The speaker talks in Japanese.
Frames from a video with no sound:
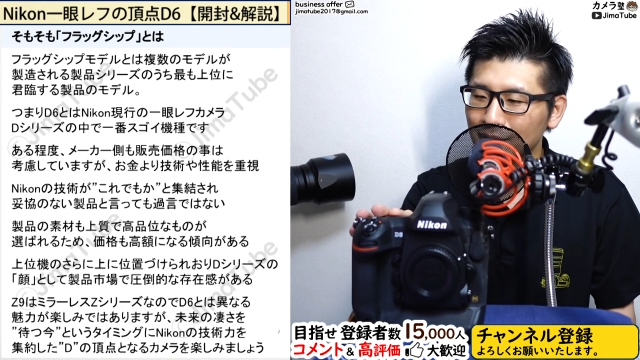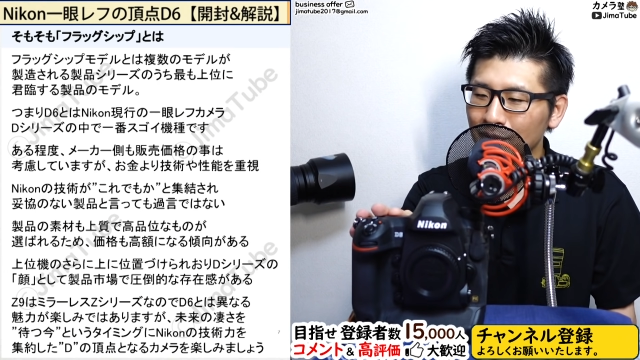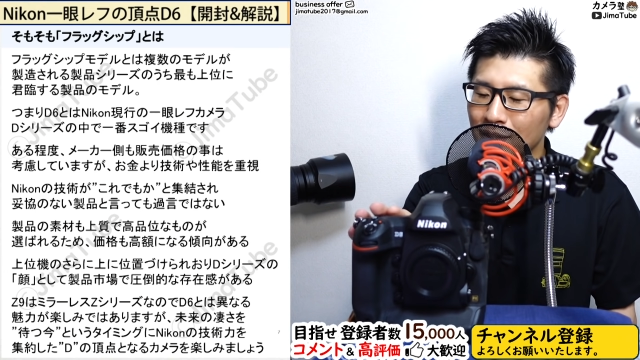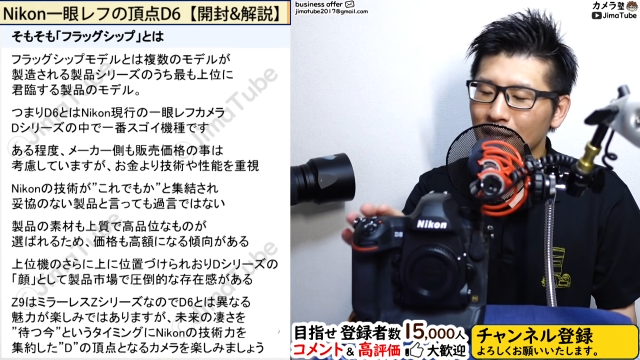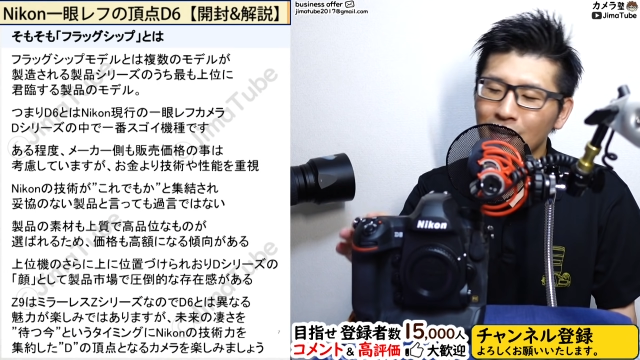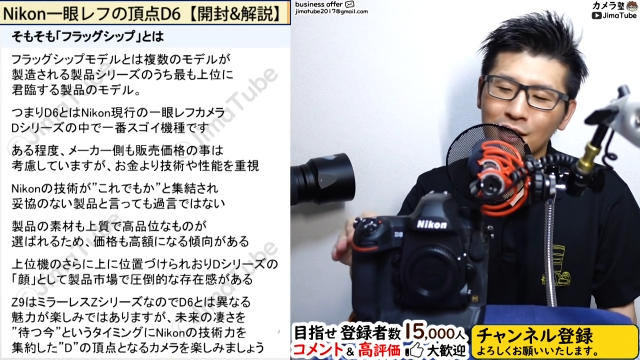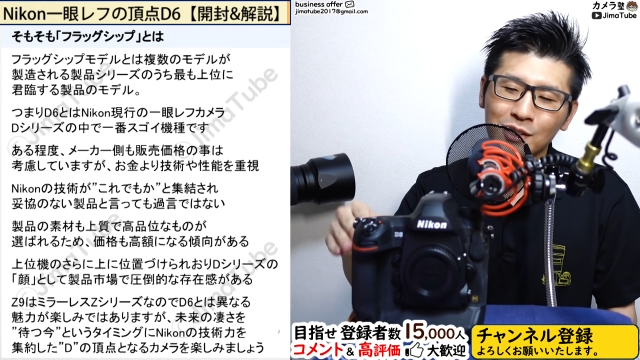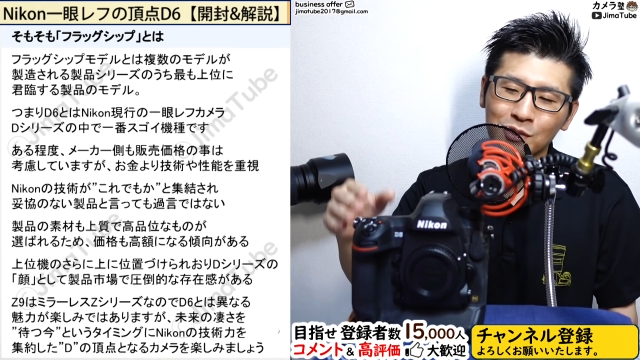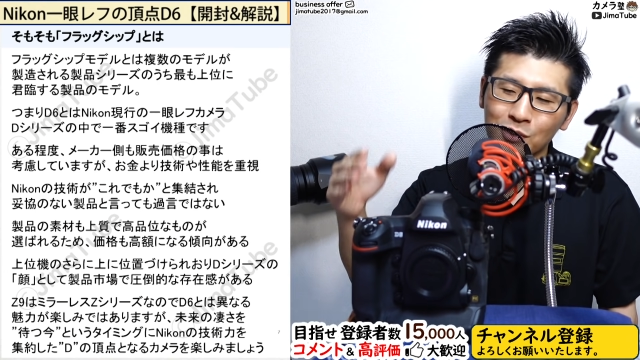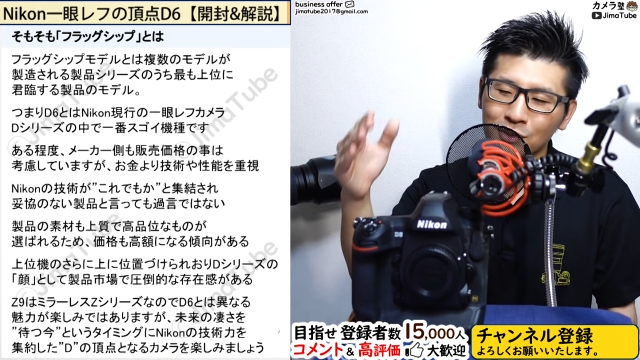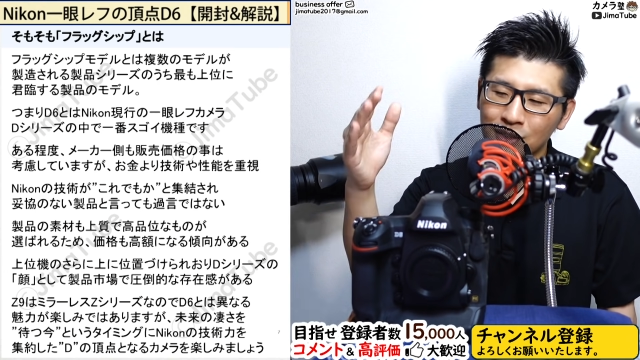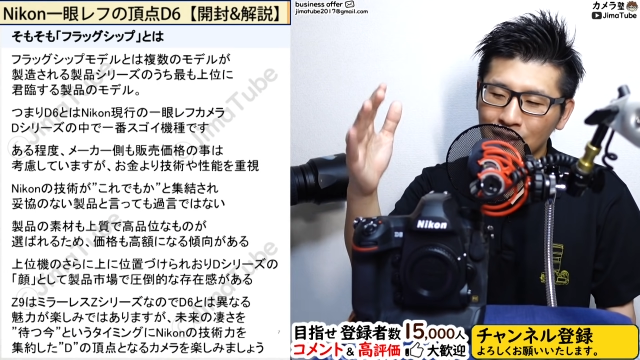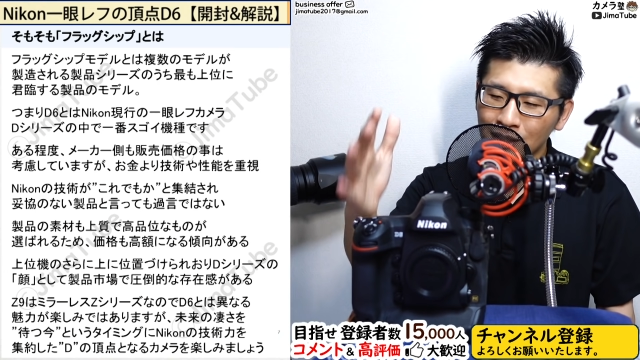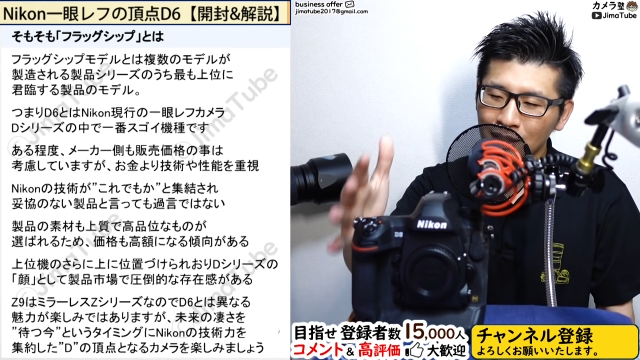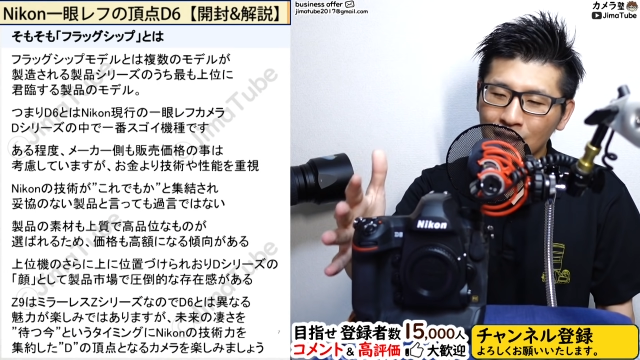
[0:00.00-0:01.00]
なので、その
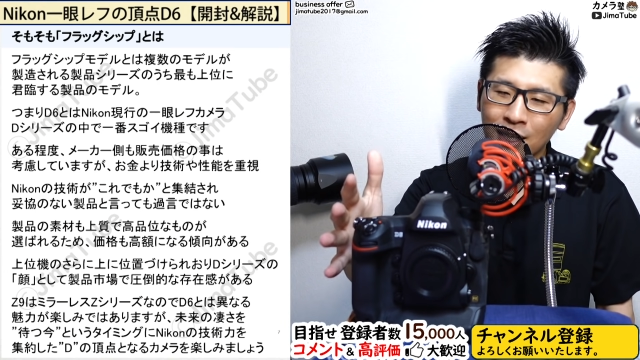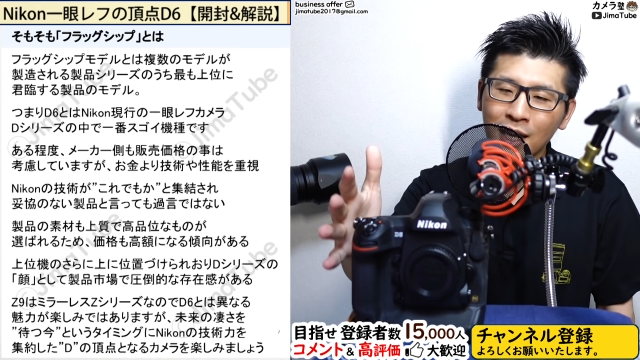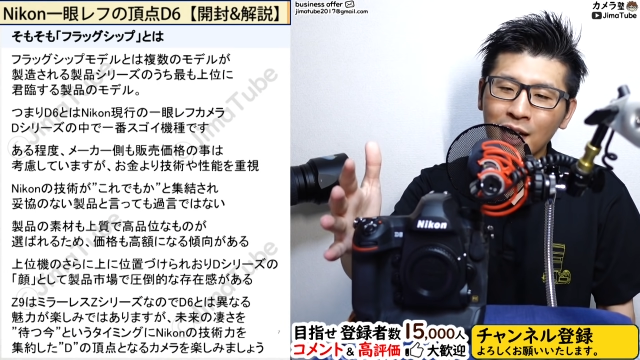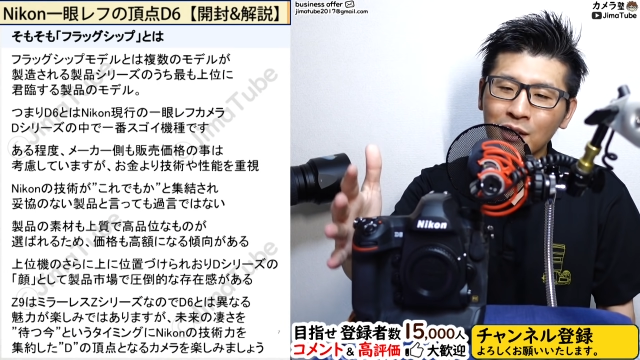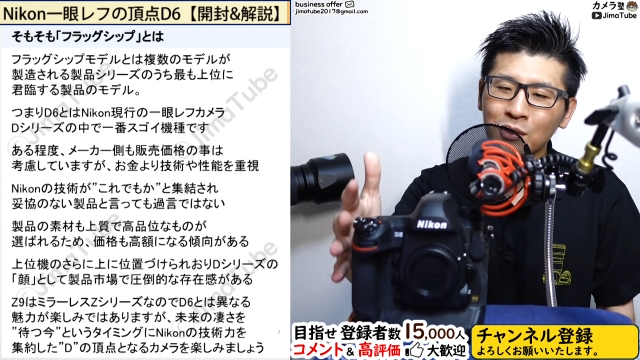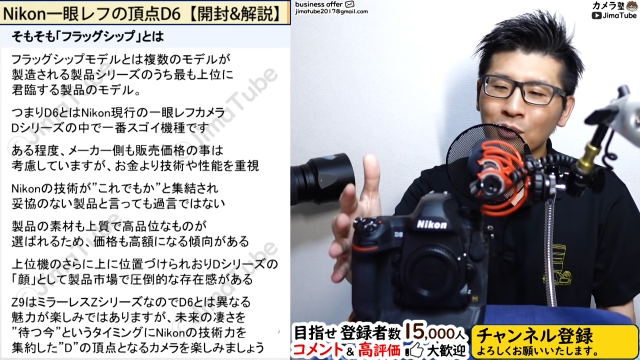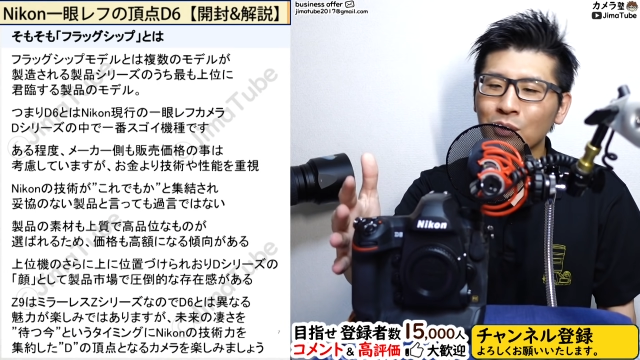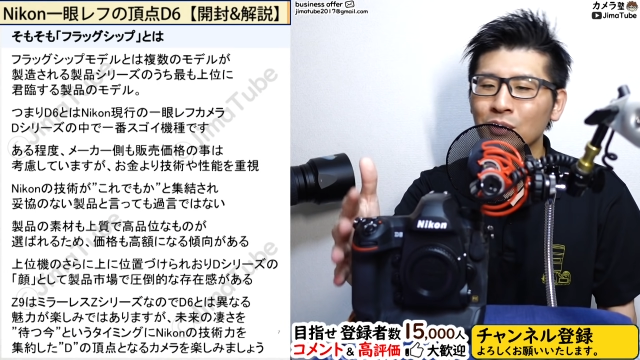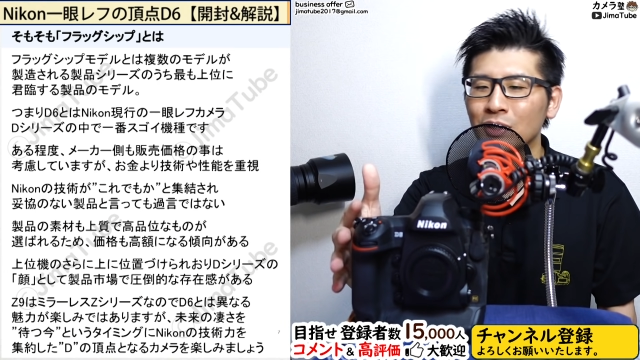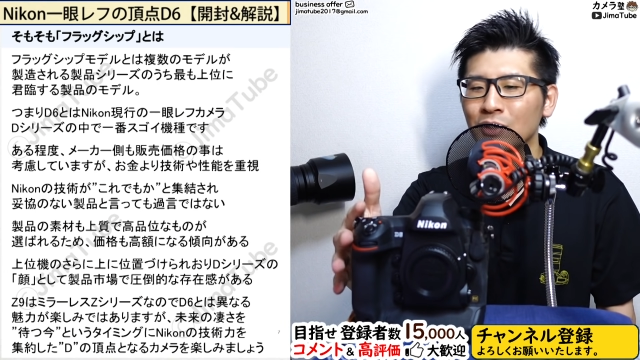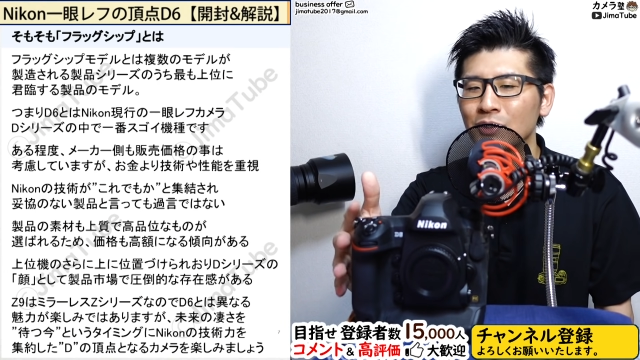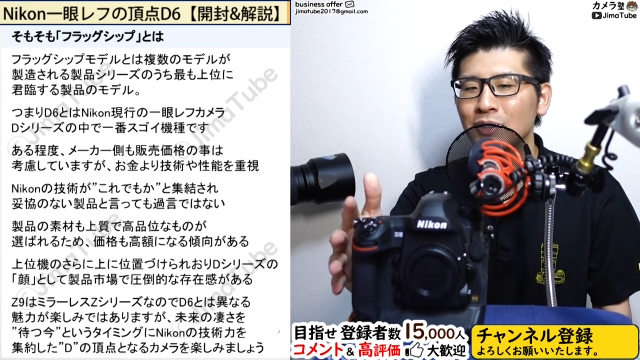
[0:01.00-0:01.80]
D 系統って